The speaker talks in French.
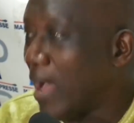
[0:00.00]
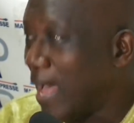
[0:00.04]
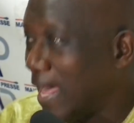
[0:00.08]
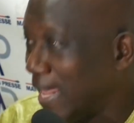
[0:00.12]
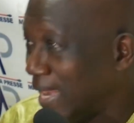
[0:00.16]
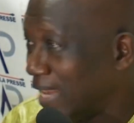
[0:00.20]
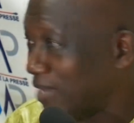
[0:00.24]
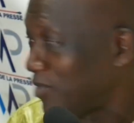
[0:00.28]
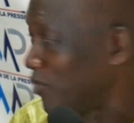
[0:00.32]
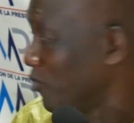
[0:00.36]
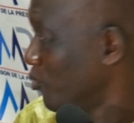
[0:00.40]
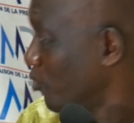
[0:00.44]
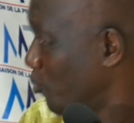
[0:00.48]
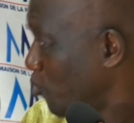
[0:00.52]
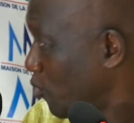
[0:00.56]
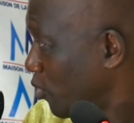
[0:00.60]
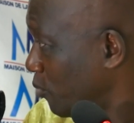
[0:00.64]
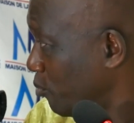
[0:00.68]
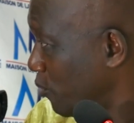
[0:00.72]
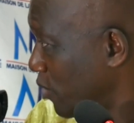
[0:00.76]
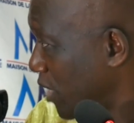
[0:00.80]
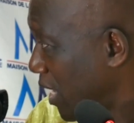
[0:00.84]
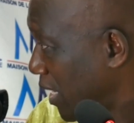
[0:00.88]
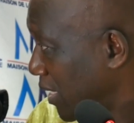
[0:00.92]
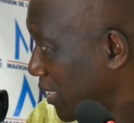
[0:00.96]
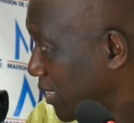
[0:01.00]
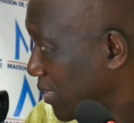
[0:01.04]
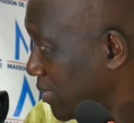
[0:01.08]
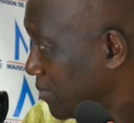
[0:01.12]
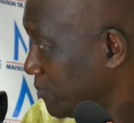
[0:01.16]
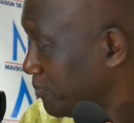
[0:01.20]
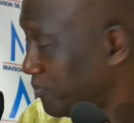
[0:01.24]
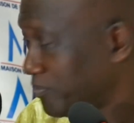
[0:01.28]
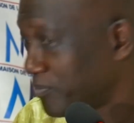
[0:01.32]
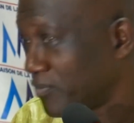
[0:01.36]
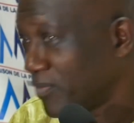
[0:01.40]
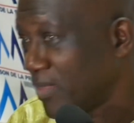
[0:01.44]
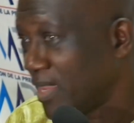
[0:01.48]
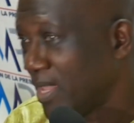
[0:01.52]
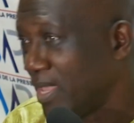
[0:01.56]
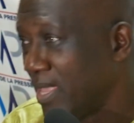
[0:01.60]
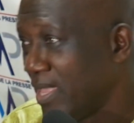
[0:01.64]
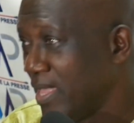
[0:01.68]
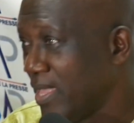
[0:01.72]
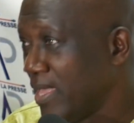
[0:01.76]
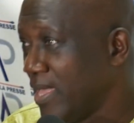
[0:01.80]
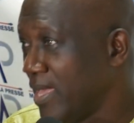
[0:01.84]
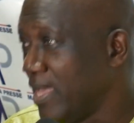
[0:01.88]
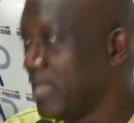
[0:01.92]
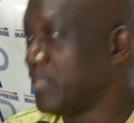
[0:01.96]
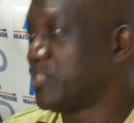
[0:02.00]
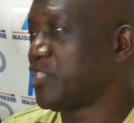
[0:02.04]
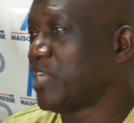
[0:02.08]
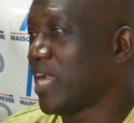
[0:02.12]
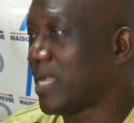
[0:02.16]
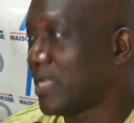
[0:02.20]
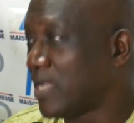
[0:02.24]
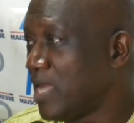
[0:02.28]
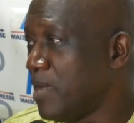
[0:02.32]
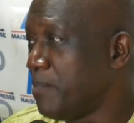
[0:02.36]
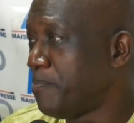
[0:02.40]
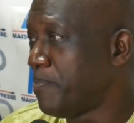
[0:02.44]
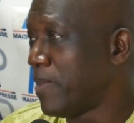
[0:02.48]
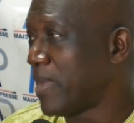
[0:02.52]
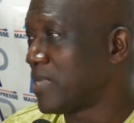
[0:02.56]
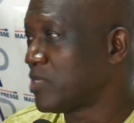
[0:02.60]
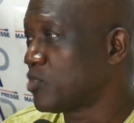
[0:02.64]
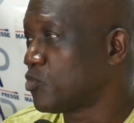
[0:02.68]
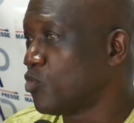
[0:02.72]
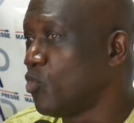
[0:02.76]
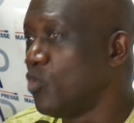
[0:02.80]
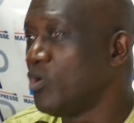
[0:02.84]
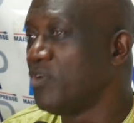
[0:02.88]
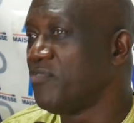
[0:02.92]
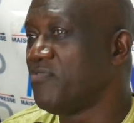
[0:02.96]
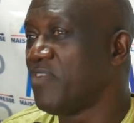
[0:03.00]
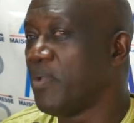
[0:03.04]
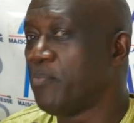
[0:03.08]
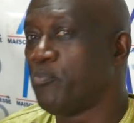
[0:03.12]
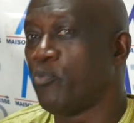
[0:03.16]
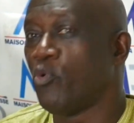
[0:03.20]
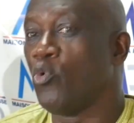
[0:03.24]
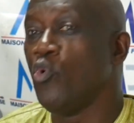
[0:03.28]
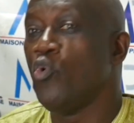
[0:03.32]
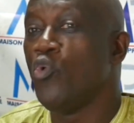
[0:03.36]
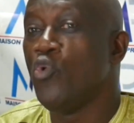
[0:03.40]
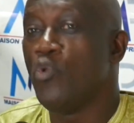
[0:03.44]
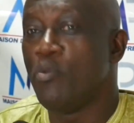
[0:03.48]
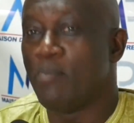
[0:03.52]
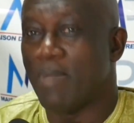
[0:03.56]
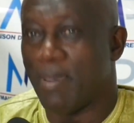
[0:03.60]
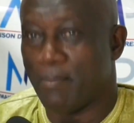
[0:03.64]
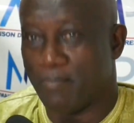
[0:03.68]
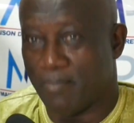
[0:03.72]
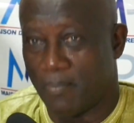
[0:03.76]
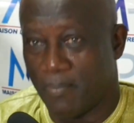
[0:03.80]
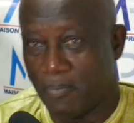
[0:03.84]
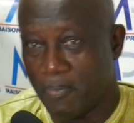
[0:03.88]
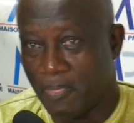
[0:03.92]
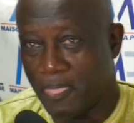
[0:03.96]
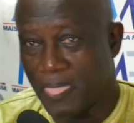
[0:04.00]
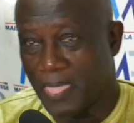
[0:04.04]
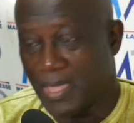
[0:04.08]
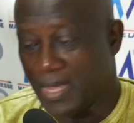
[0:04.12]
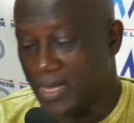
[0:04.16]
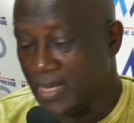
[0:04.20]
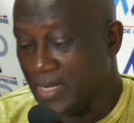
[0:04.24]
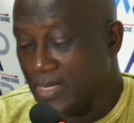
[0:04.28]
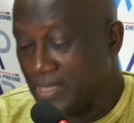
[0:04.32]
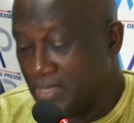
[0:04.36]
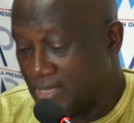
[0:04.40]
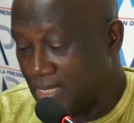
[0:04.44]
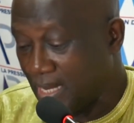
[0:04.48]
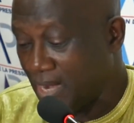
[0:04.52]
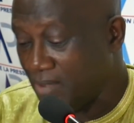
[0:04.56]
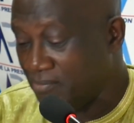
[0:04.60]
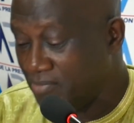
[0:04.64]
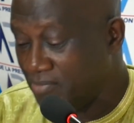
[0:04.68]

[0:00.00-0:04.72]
Khalatou du pas ?» Et chacun pense qu'on le fait pour lui-même. Cela